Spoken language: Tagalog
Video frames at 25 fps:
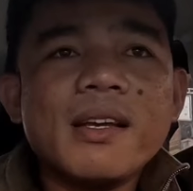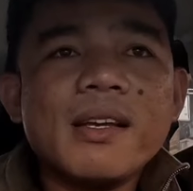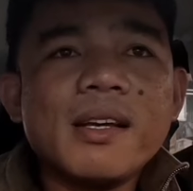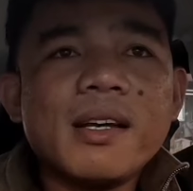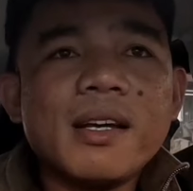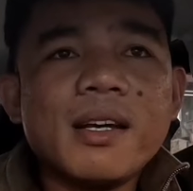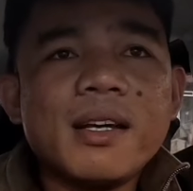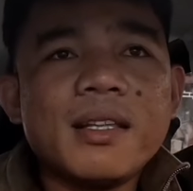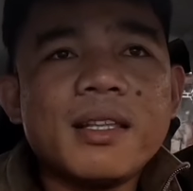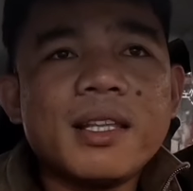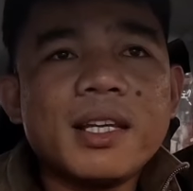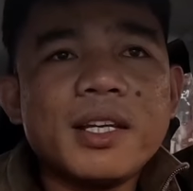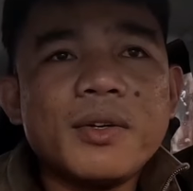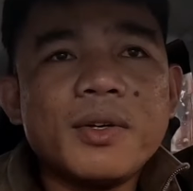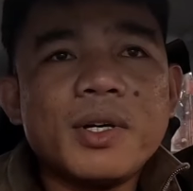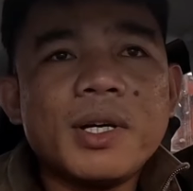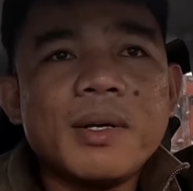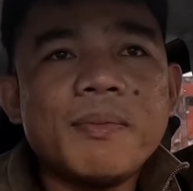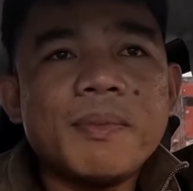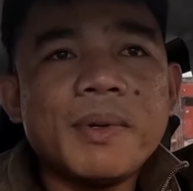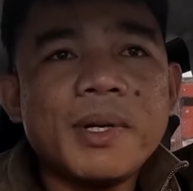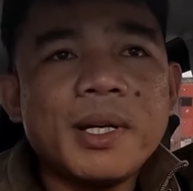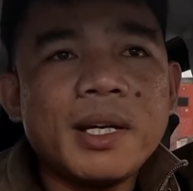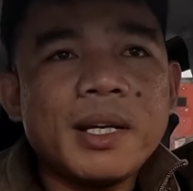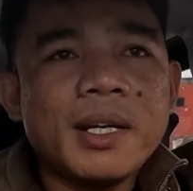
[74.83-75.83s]
uh, tayo
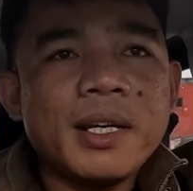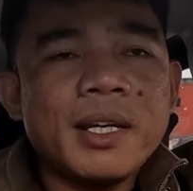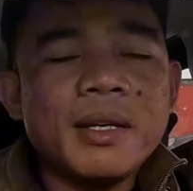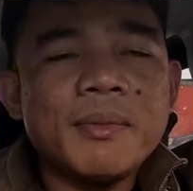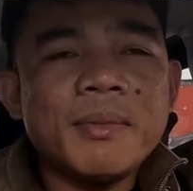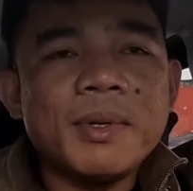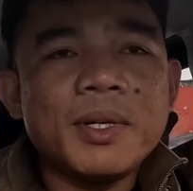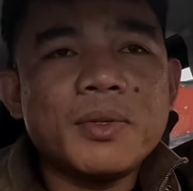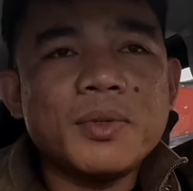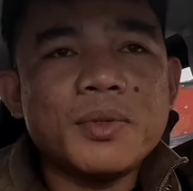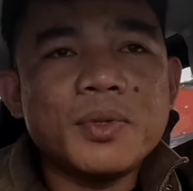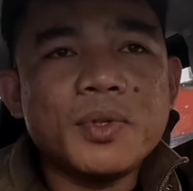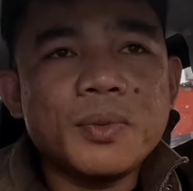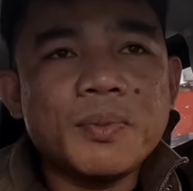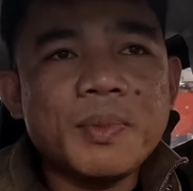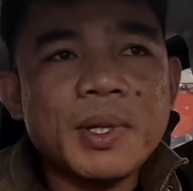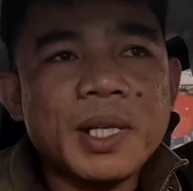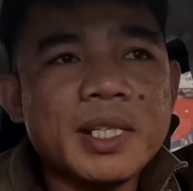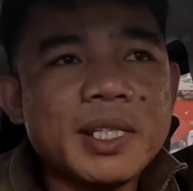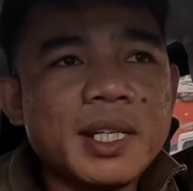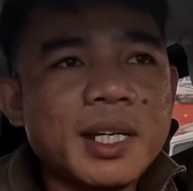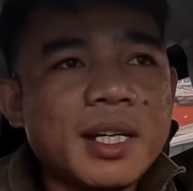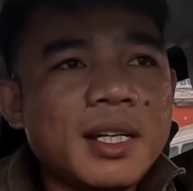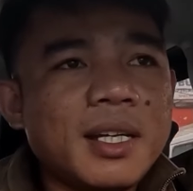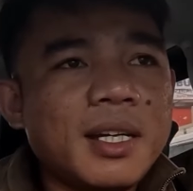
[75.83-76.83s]
nga pala eh
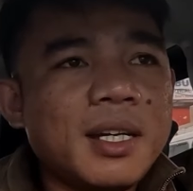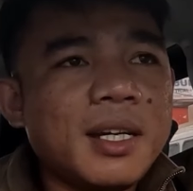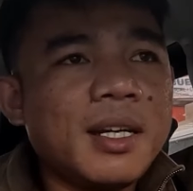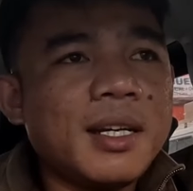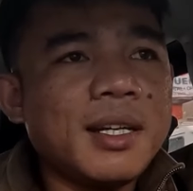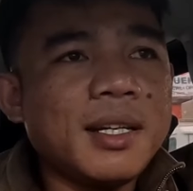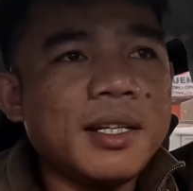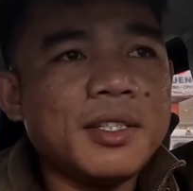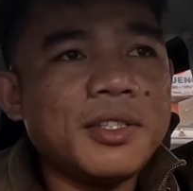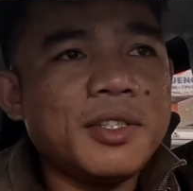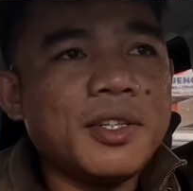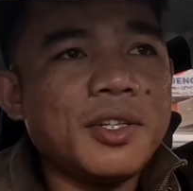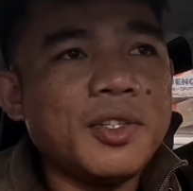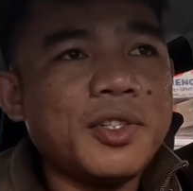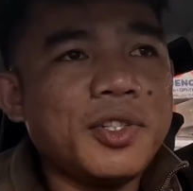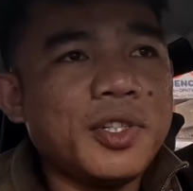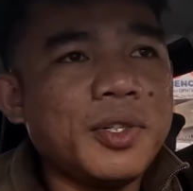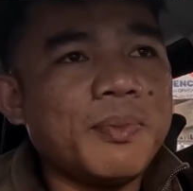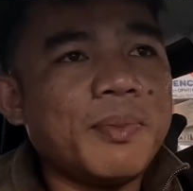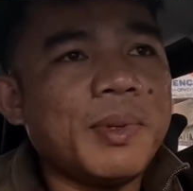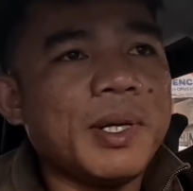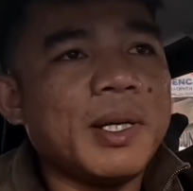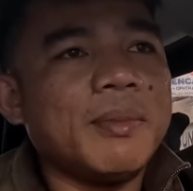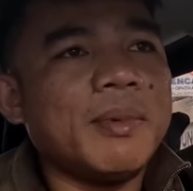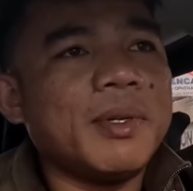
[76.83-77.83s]
magsusupply sa kanila ng steel
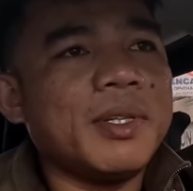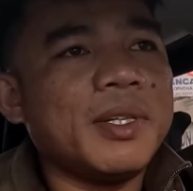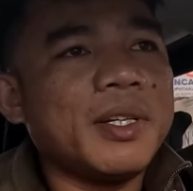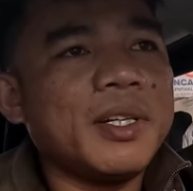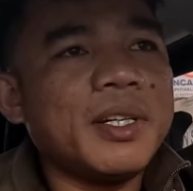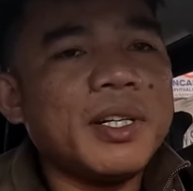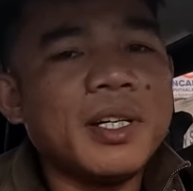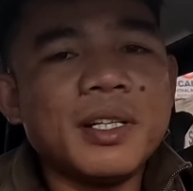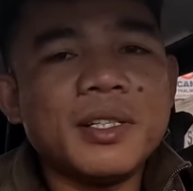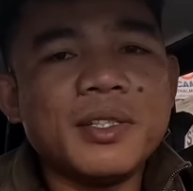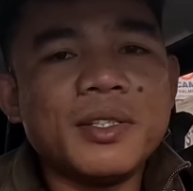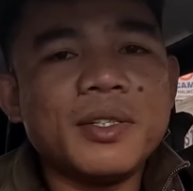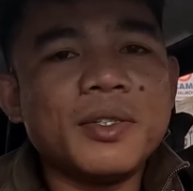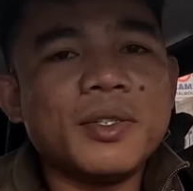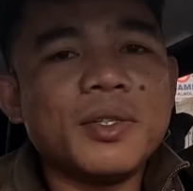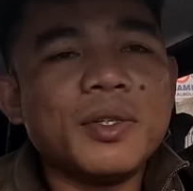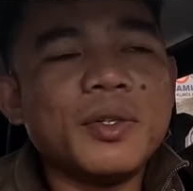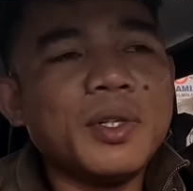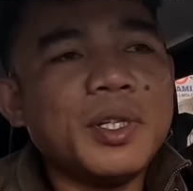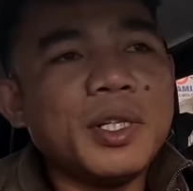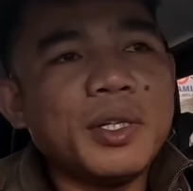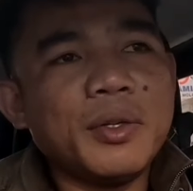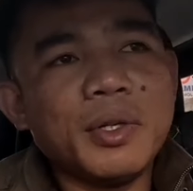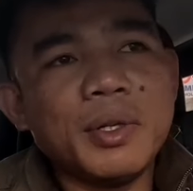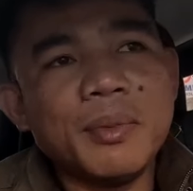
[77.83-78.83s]
sheet pile materials no
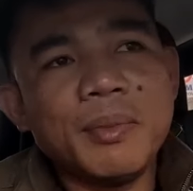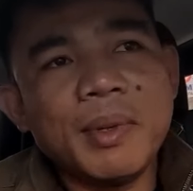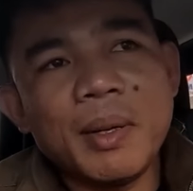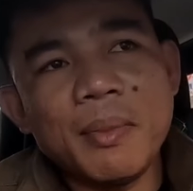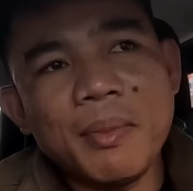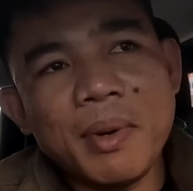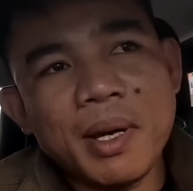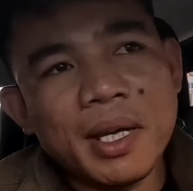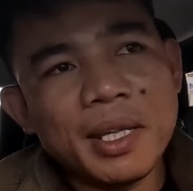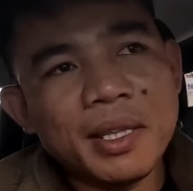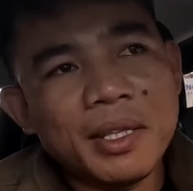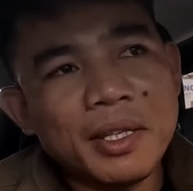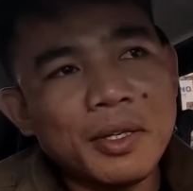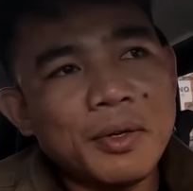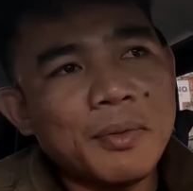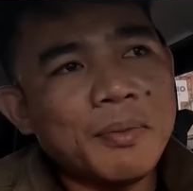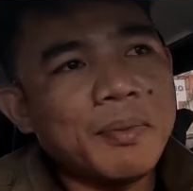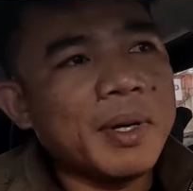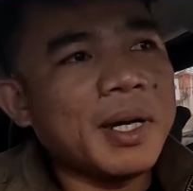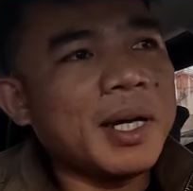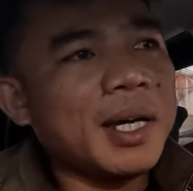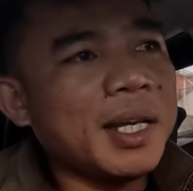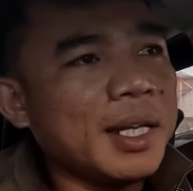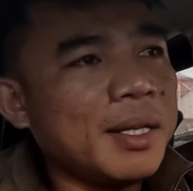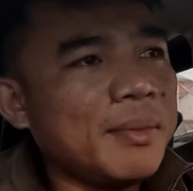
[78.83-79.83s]
so hindi ko nababanggitin yung
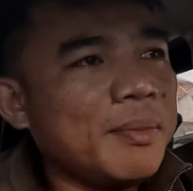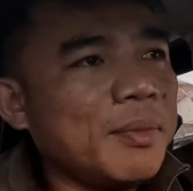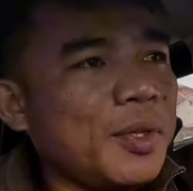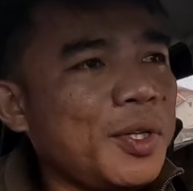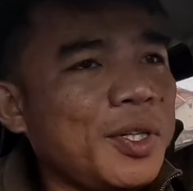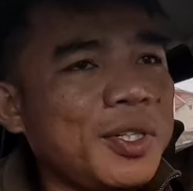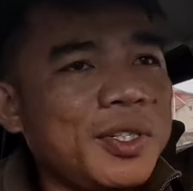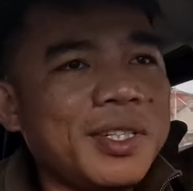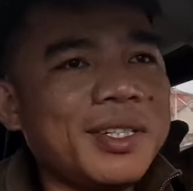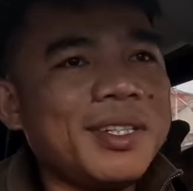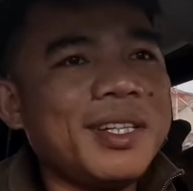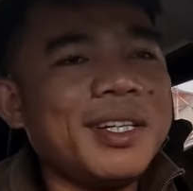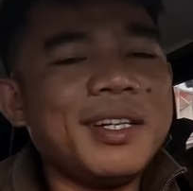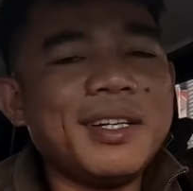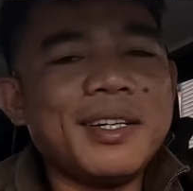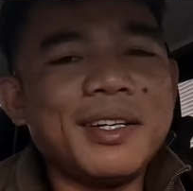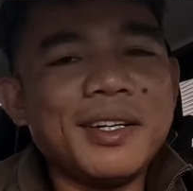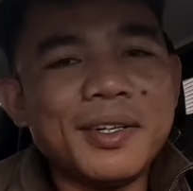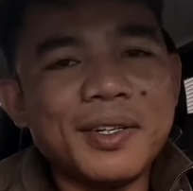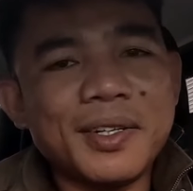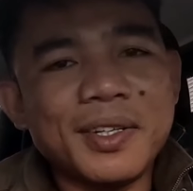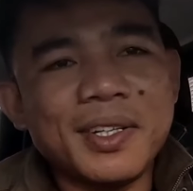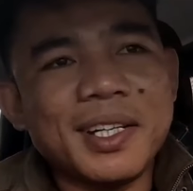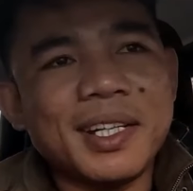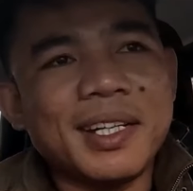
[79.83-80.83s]
pangalan mo engineer
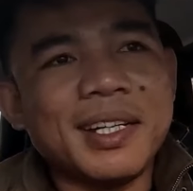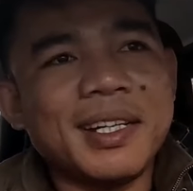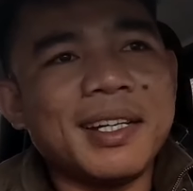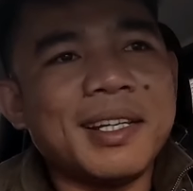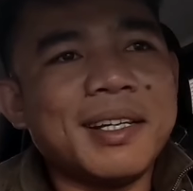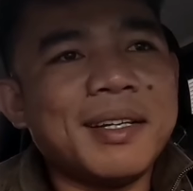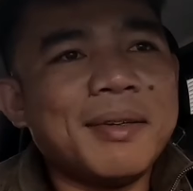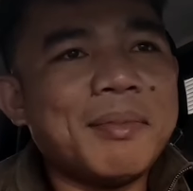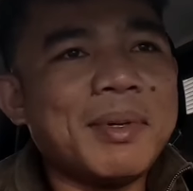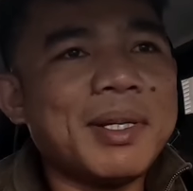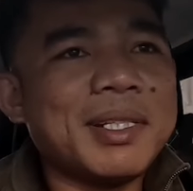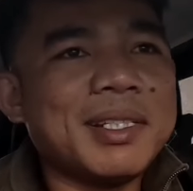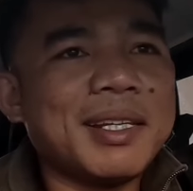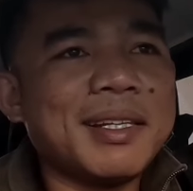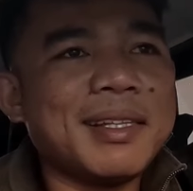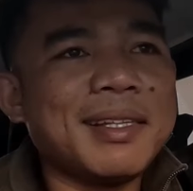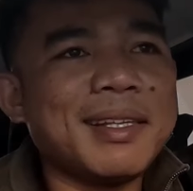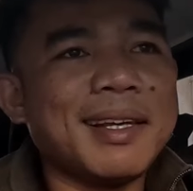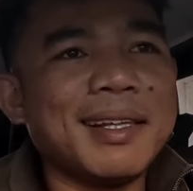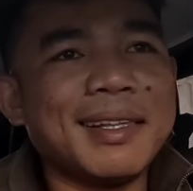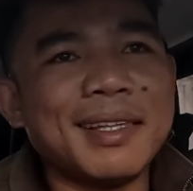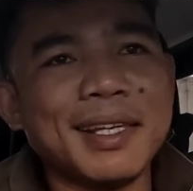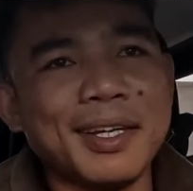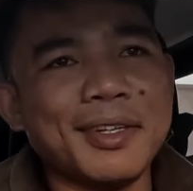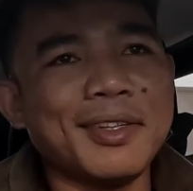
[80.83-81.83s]
no uh, basta
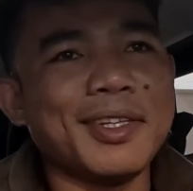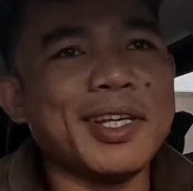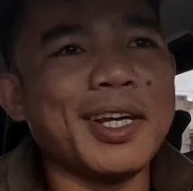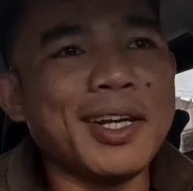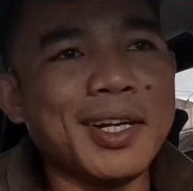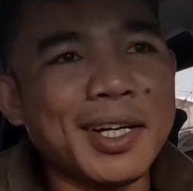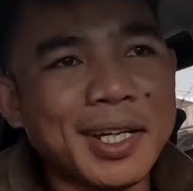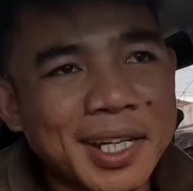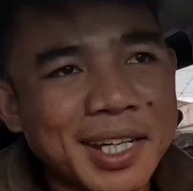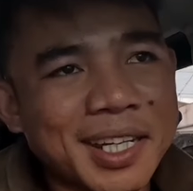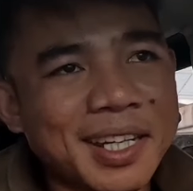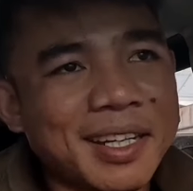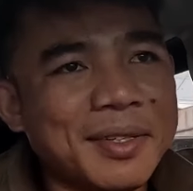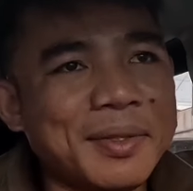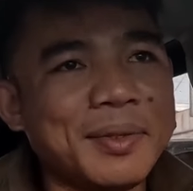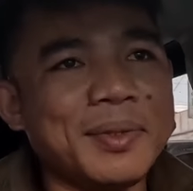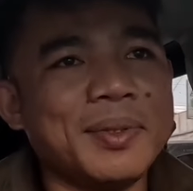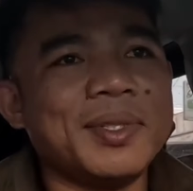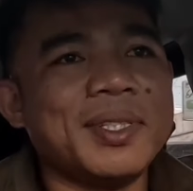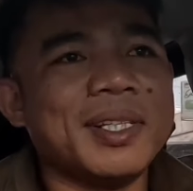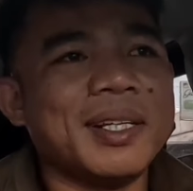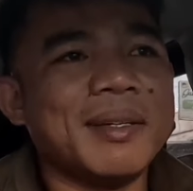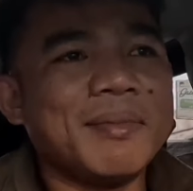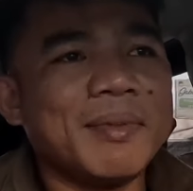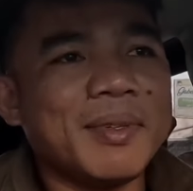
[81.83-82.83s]
tatay tayo lang
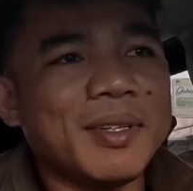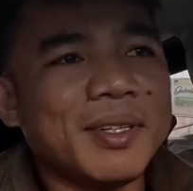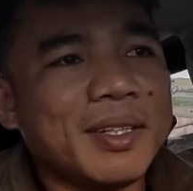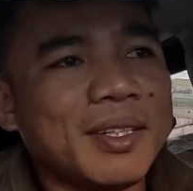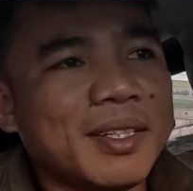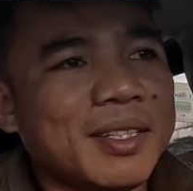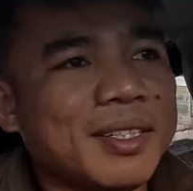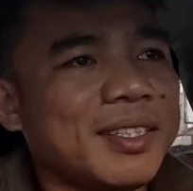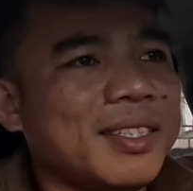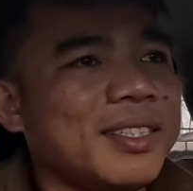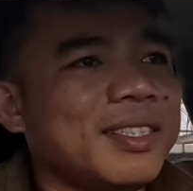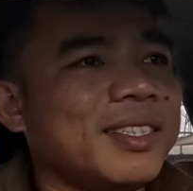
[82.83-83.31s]
nag-uusap no